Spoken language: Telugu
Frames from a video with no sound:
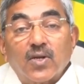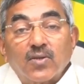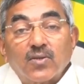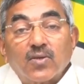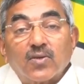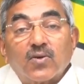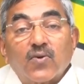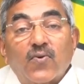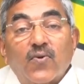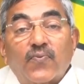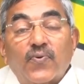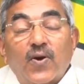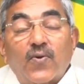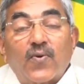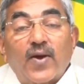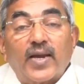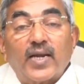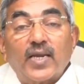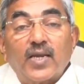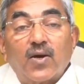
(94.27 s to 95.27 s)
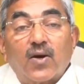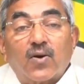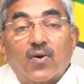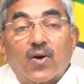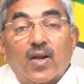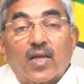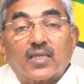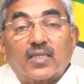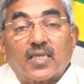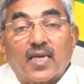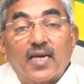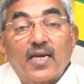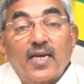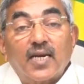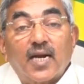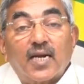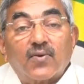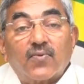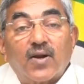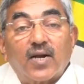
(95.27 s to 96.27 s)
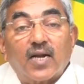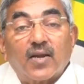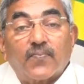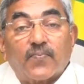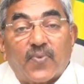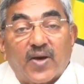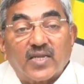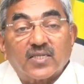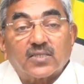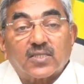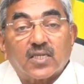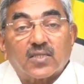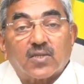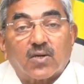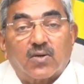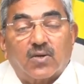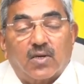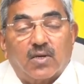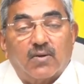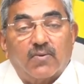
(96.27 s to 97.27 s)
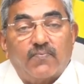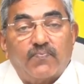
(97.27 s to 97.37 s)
ఎందుకు విఫలమైనయో కూడా తెలియనటువంటి పరిస్థితిలో